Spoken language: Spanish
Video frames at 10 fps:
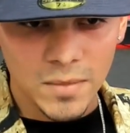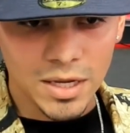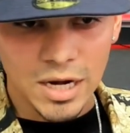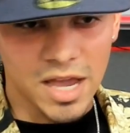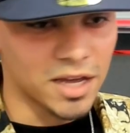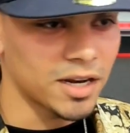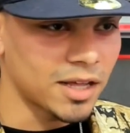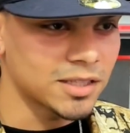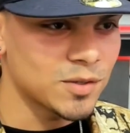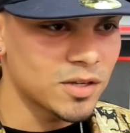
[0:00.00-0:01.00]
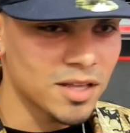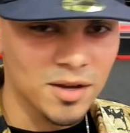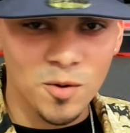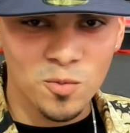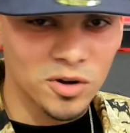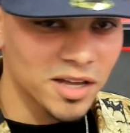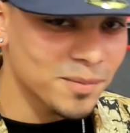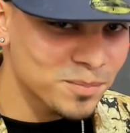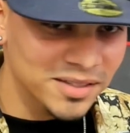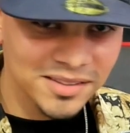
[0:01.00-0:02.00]
la creatividad como que ha
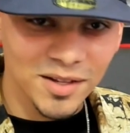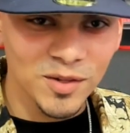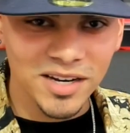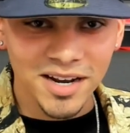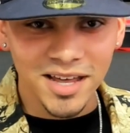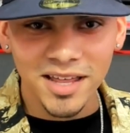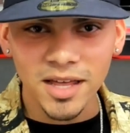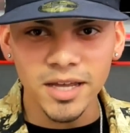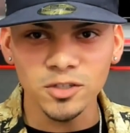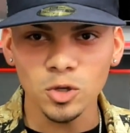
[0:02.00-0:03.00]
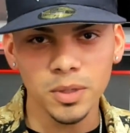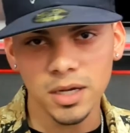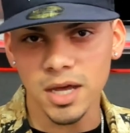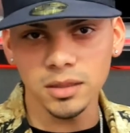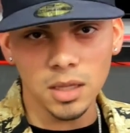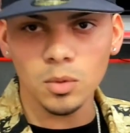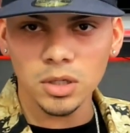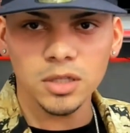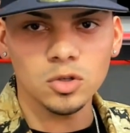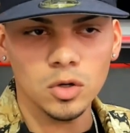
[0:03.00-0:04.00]
despertado de la nada y eso me encanta
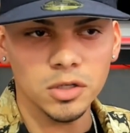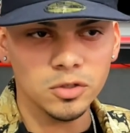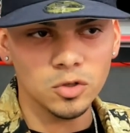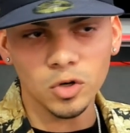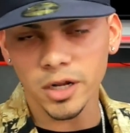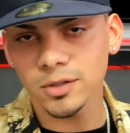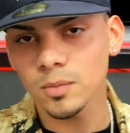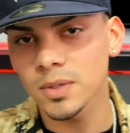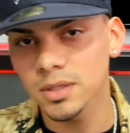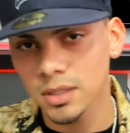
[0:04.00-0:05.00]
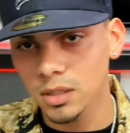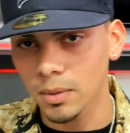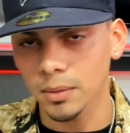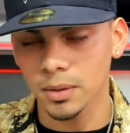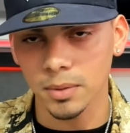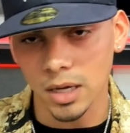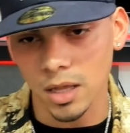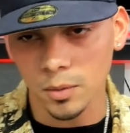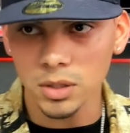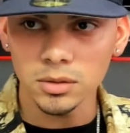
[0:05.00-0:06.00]
porque eso esos son retos, ¿me entiendes? Sí, pero tú
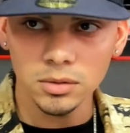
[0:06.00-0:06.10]
dijiste